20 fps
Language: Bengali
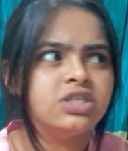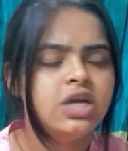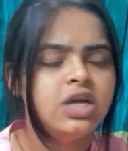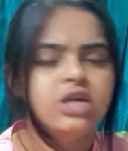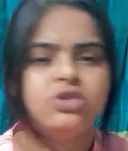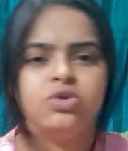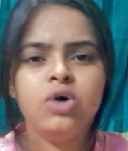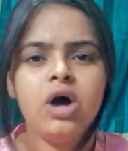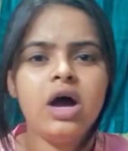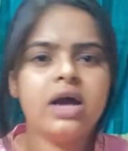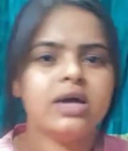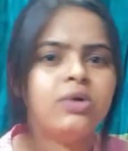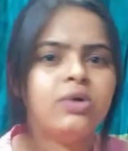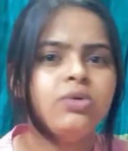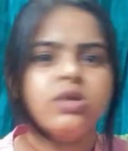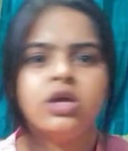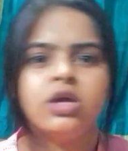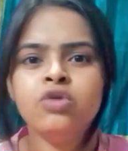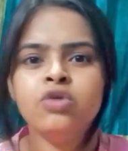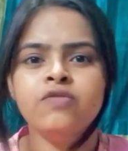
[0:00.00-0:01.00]
সেই তো আগে
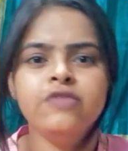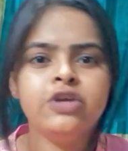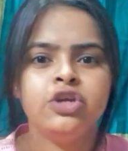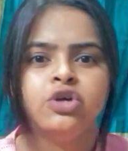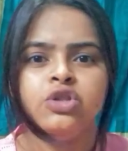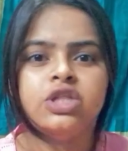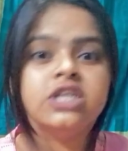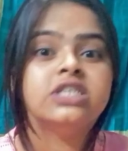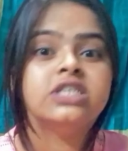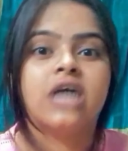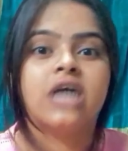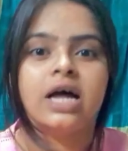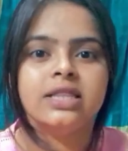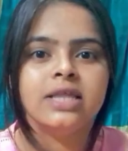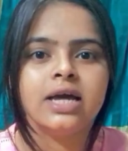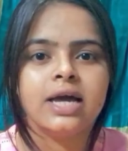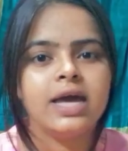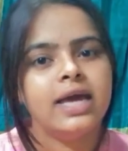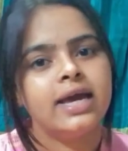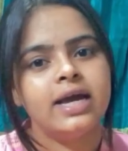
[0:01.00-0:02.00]
অন্যান্য ভিডিওতে যা
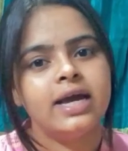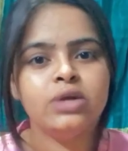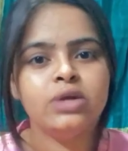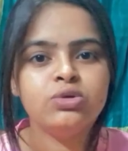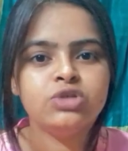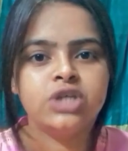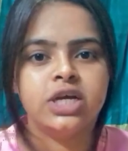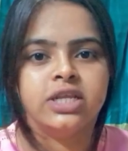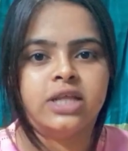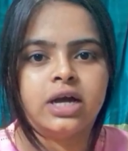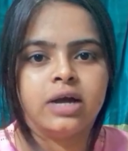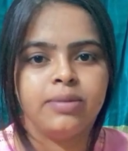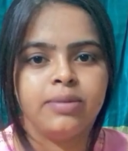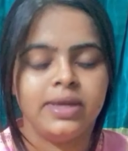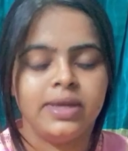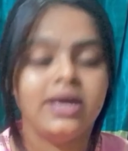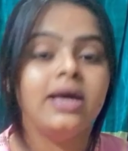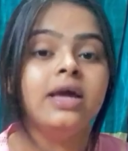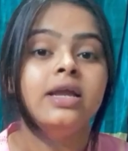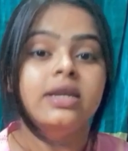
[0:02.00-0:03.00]
দেখা এখানেও সেই
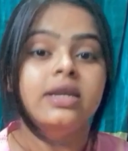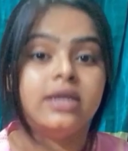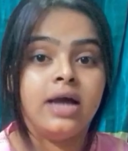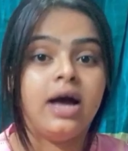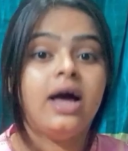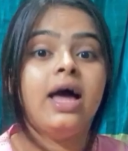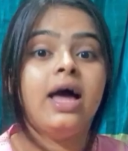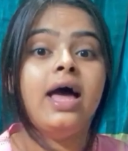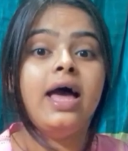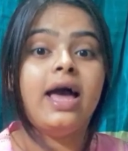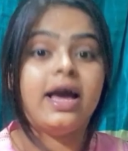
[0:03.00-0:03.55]
দেখাবে না